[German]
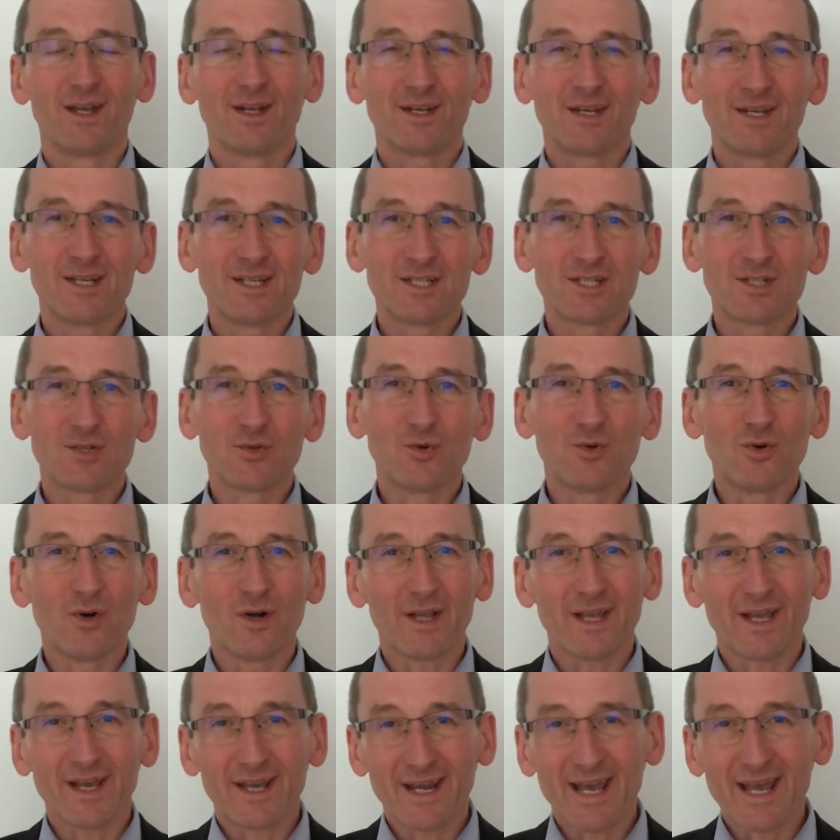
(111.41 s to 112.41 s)
Denn so
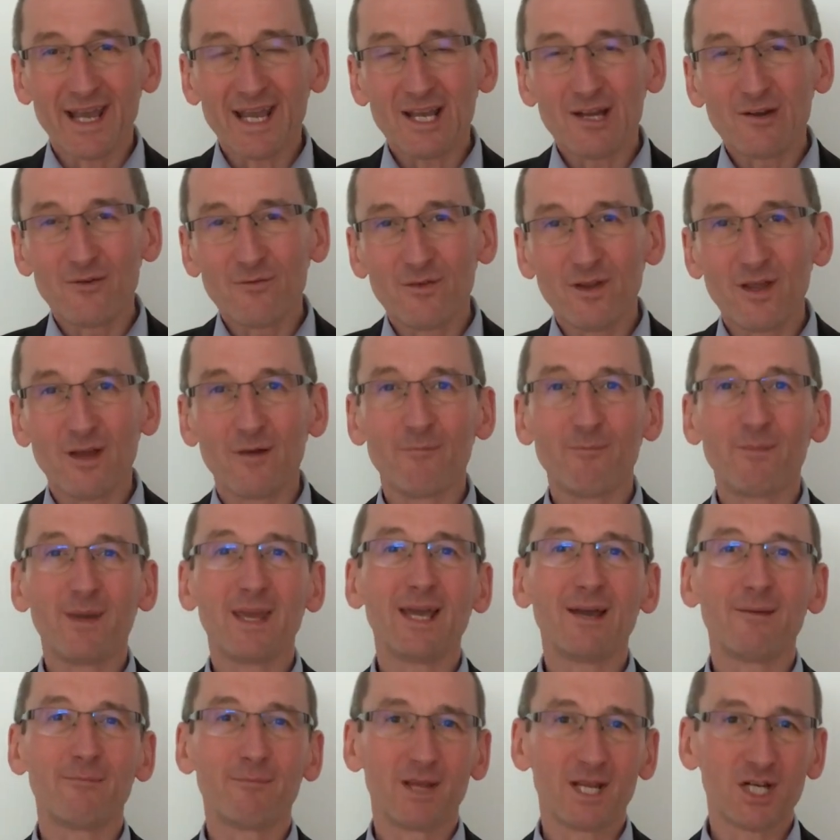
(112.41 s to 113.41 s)
erreichen wir
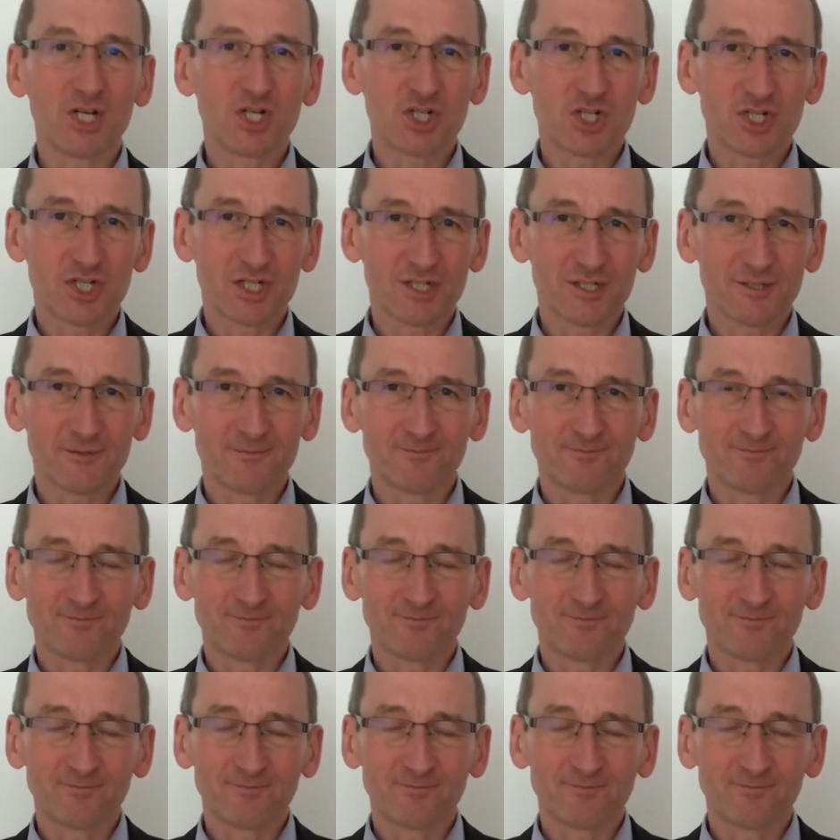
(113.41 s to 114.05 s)
mehr Menschen,